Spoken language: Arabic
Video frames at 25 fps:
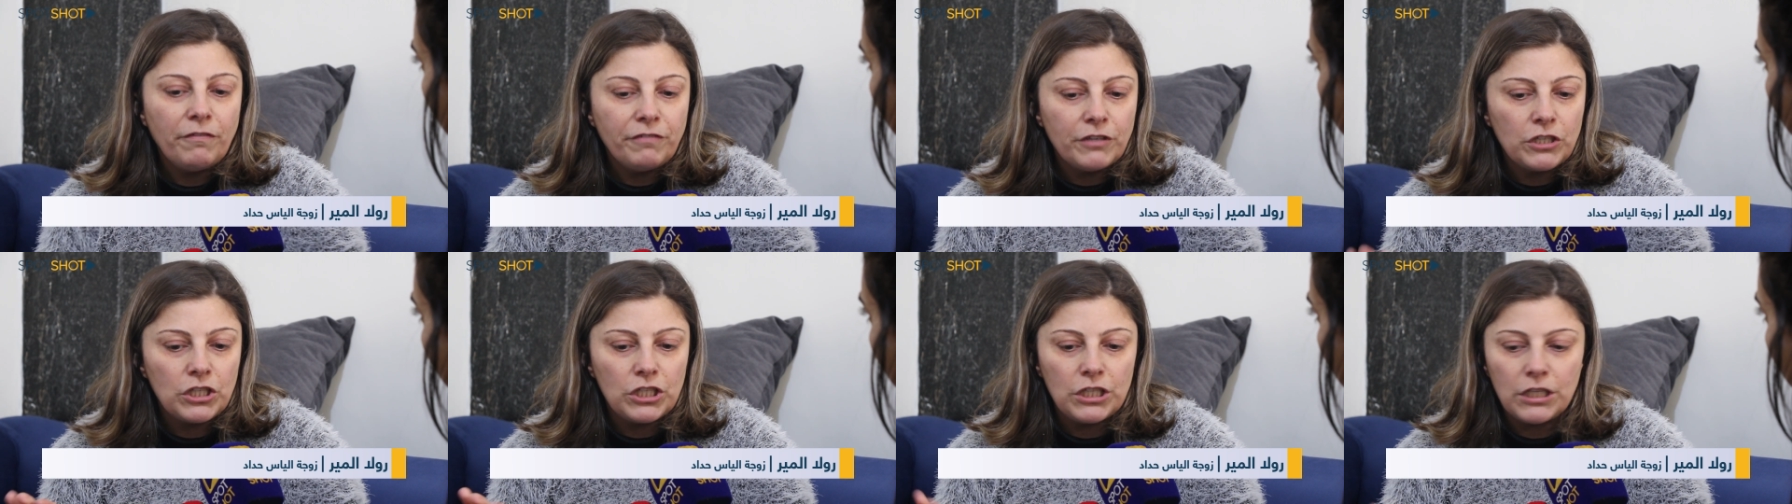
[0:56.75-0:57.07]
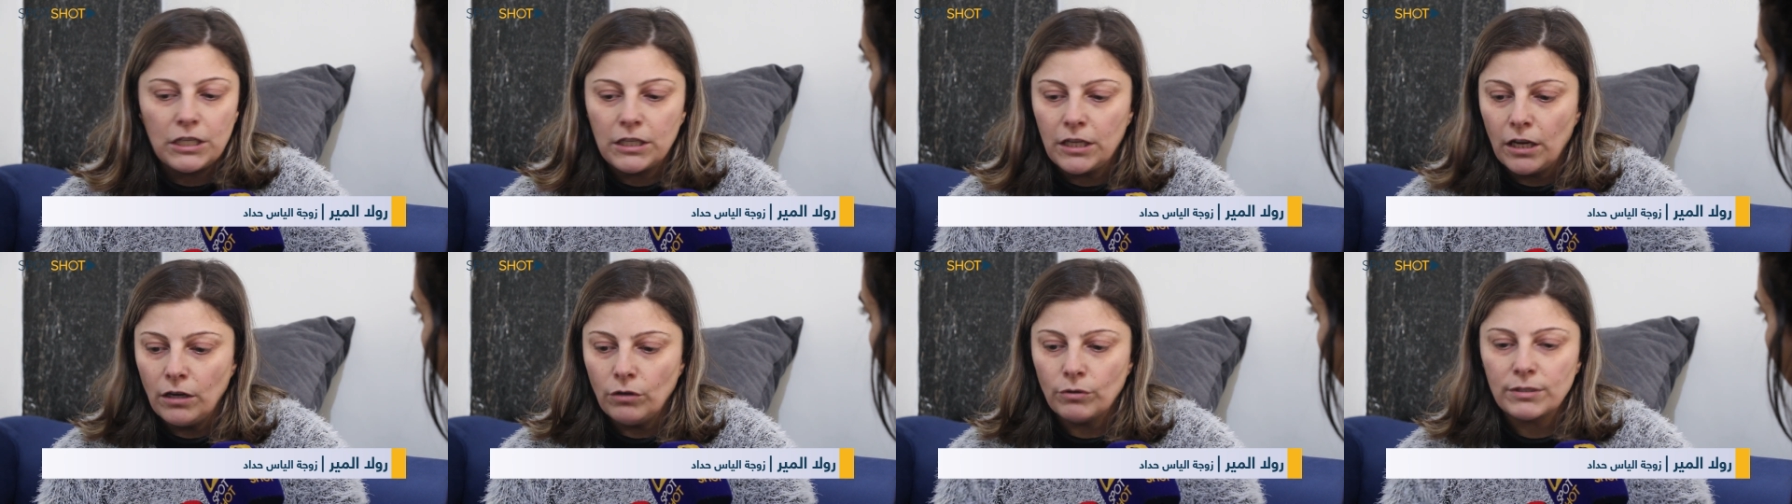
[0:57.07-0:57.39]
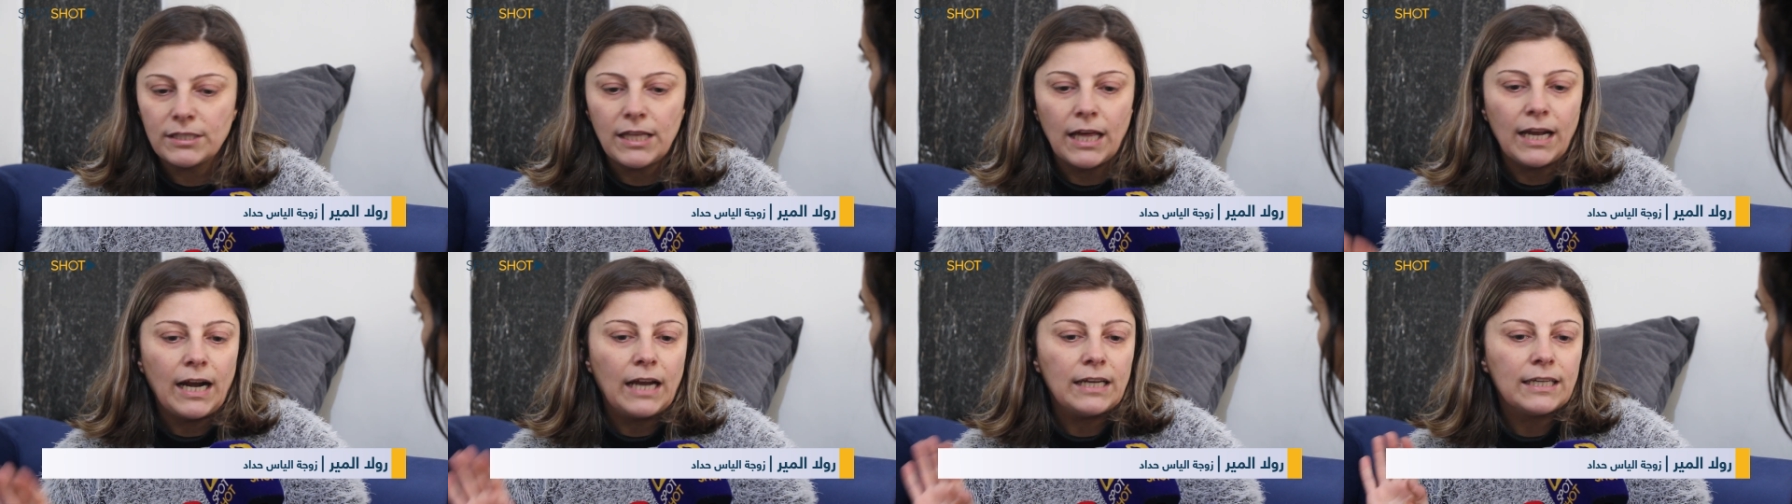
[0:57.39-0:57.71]
في شيء كله
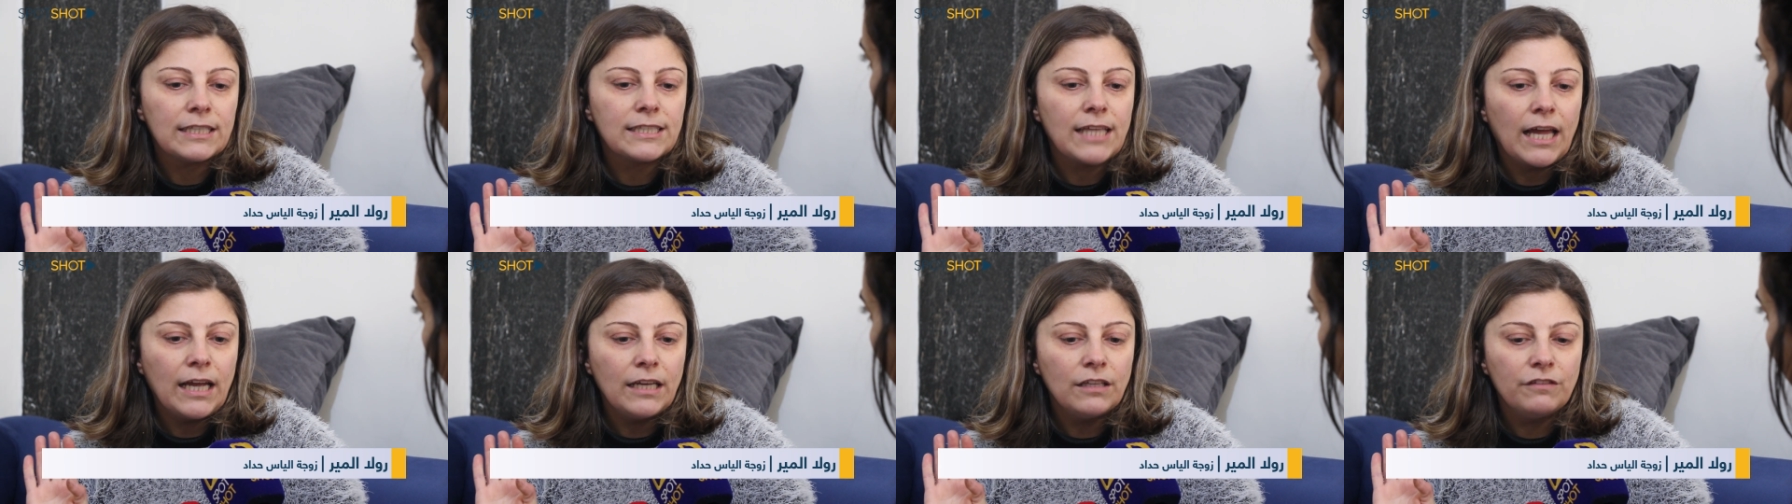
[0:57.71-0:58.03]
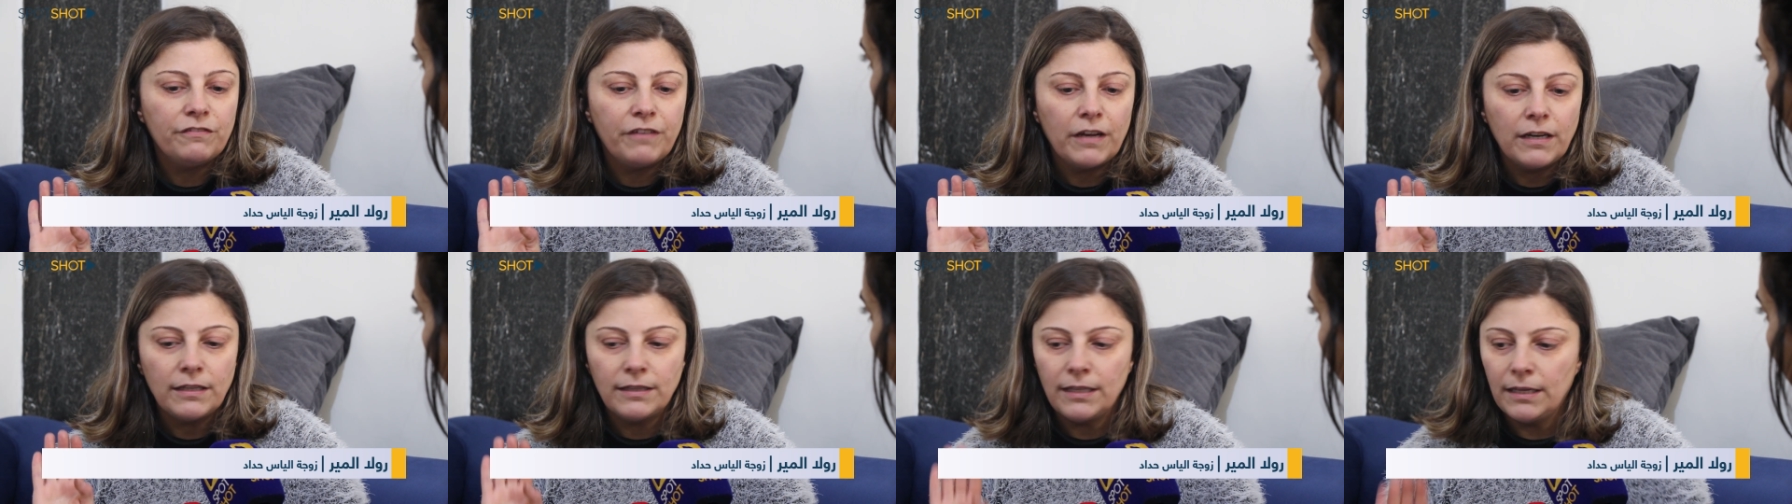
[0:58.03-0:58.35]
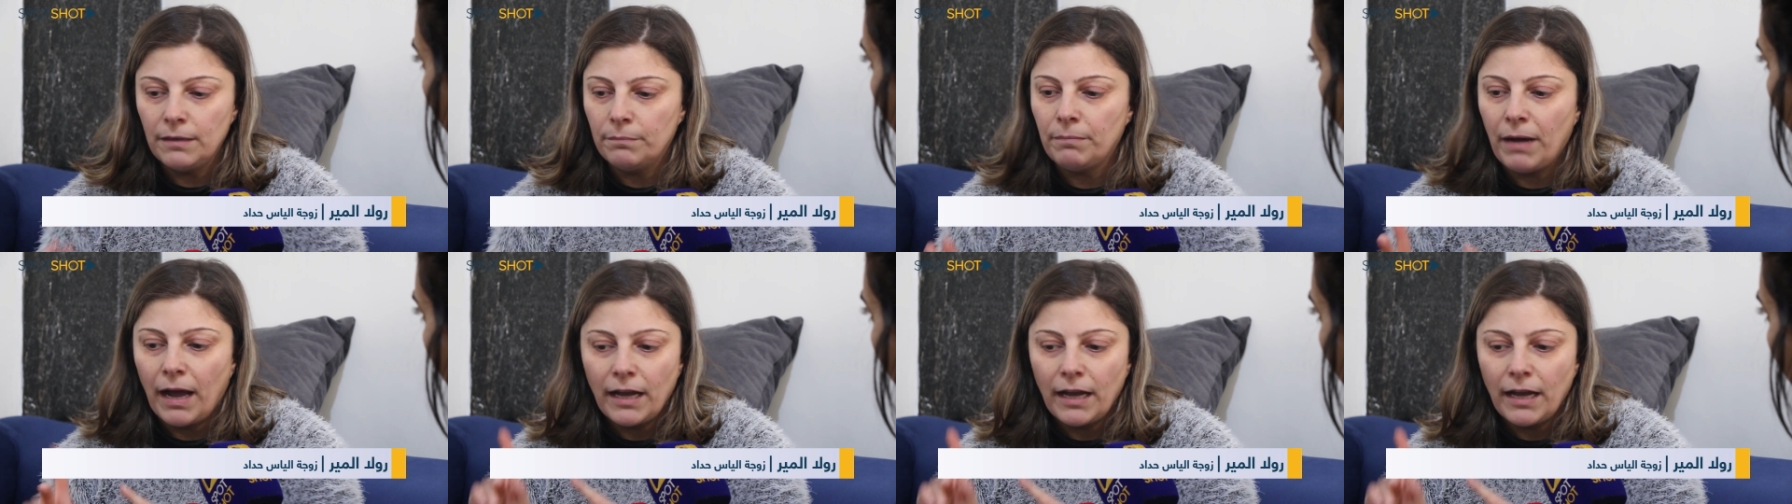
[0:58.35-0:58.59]
صار على صعيد فردي